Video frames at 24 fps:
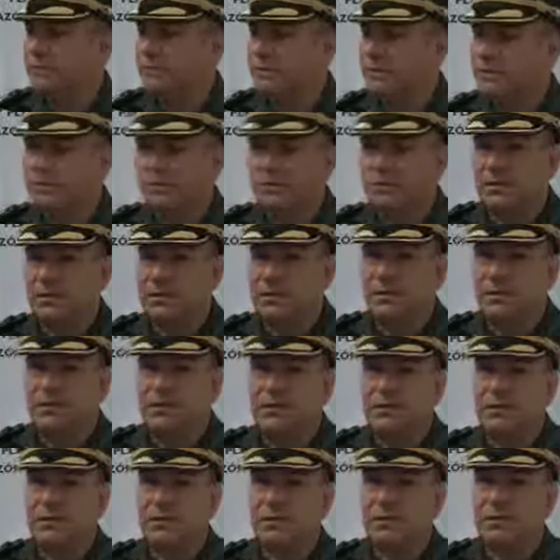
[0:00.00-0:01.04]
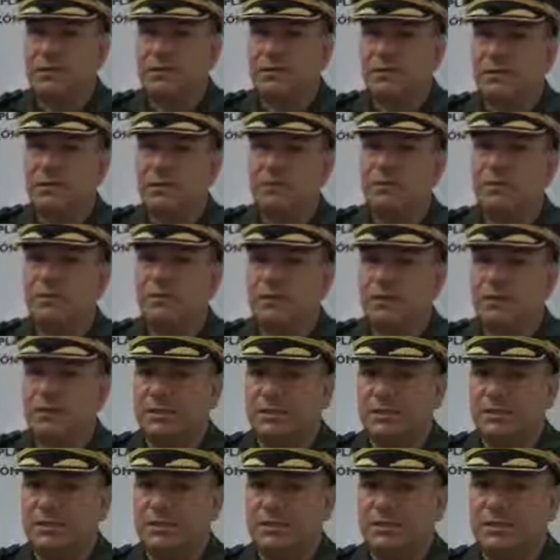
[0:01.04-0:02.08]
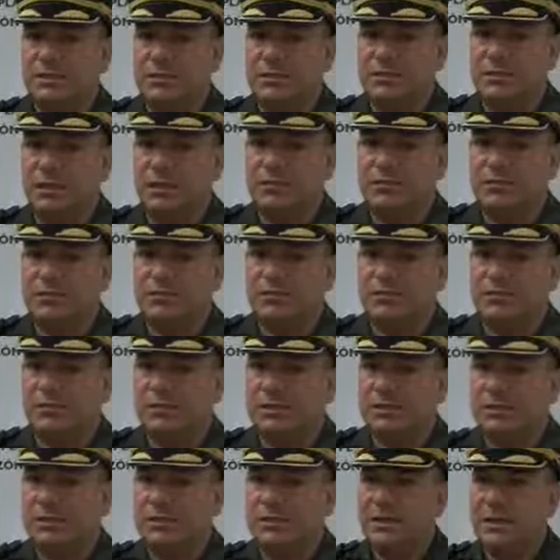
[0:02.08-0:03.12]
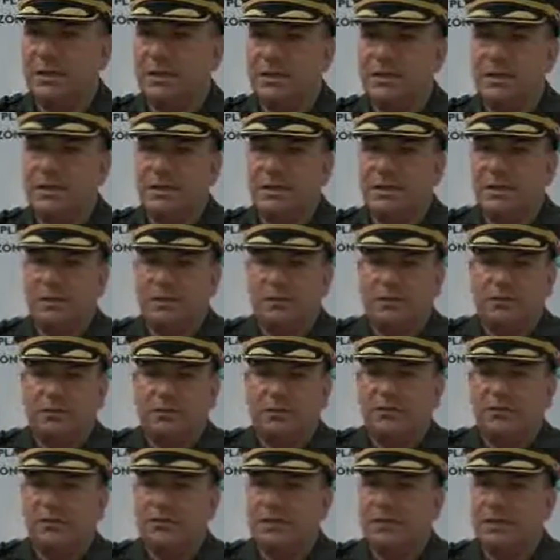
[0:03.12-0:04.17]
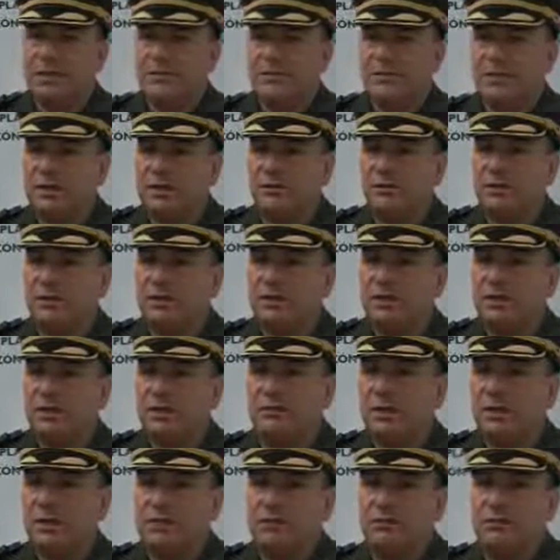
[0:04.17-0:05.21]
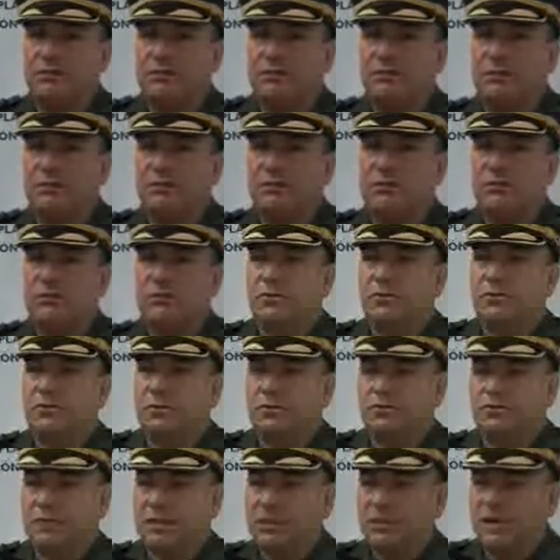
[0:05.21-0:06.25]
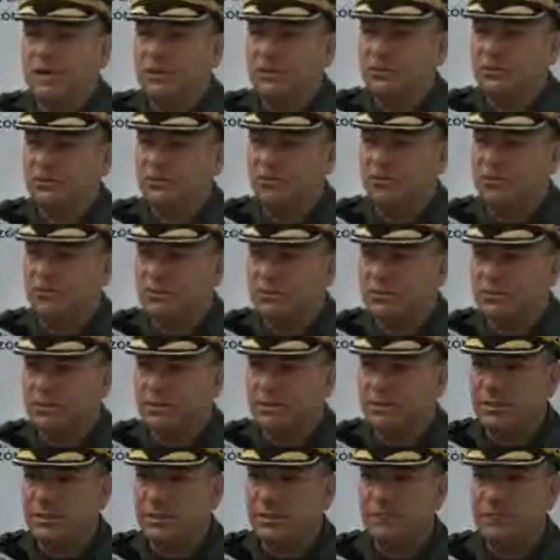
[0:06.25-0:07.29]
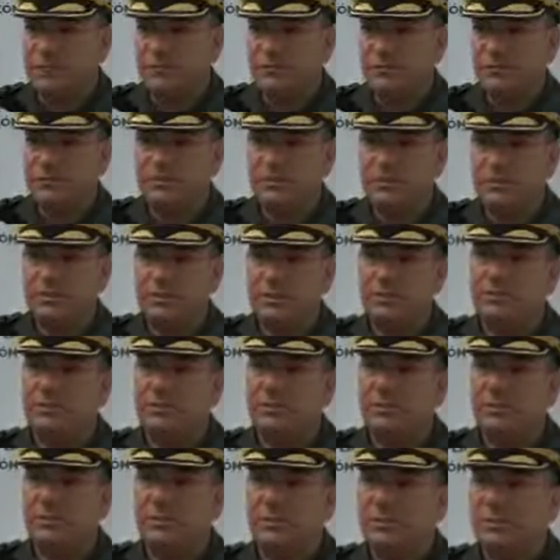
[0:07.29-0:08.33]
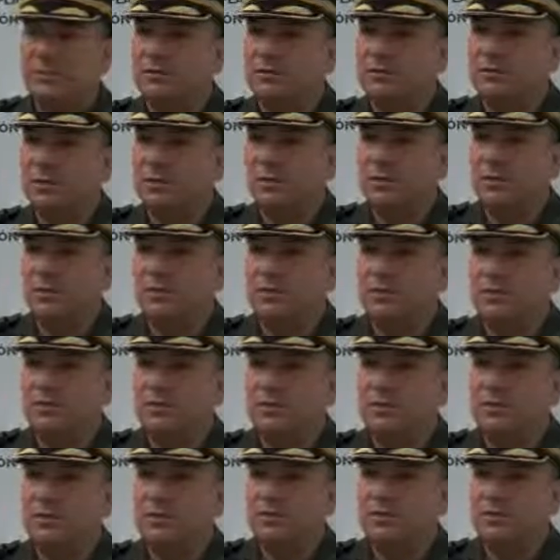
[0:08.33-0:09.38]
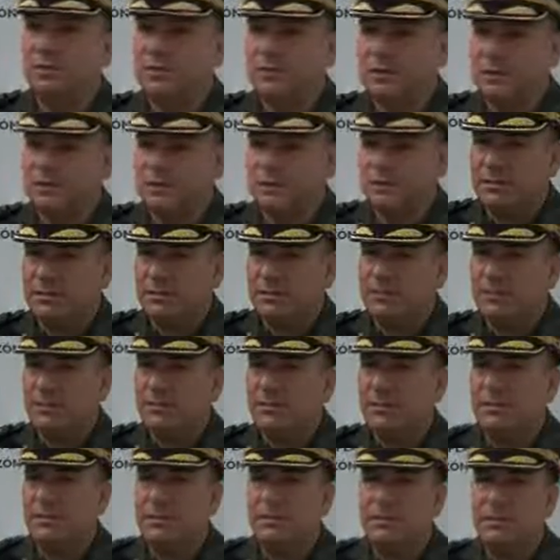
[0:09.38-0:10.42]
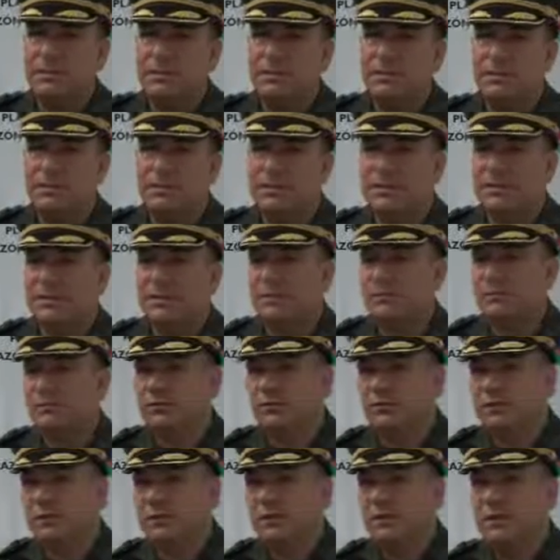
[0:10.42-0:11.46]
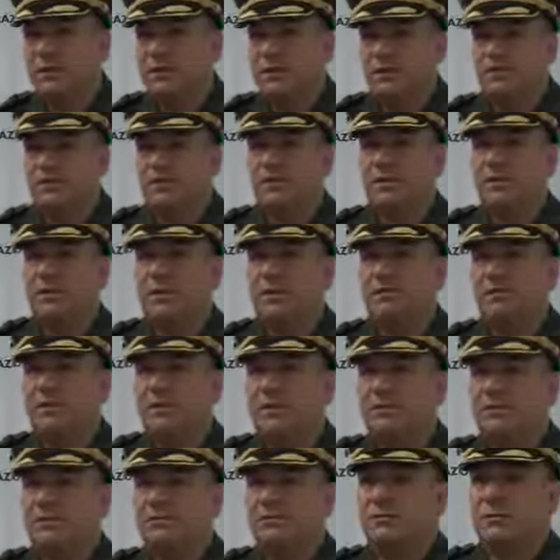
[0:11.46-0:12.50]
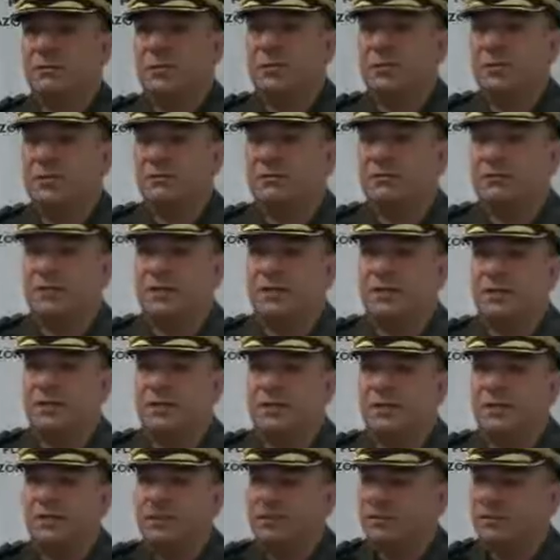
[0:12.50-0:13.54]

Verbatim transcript: Personal de la comunidad se nos acercó a darnos su solidaridad y todo lo contrario, seguimos allí trabajando, para nosotros, para ellos somos eh, eh, sus vecinos, sus amigos, somos indispensables en atención a que pues brindamos la seguridad que ellos requieren.